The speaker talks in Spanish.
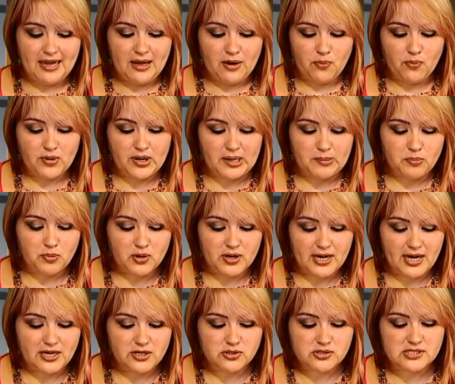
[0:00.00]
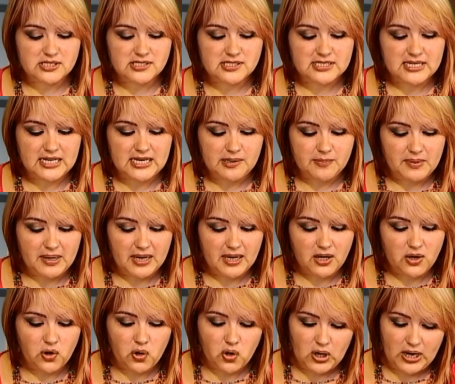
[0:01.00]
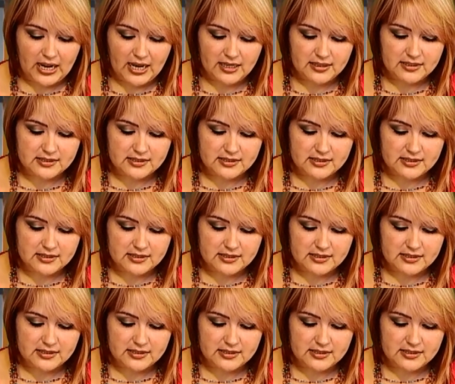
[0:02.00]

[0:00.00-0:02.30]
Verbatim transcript: Una mujer nos escribe, hola,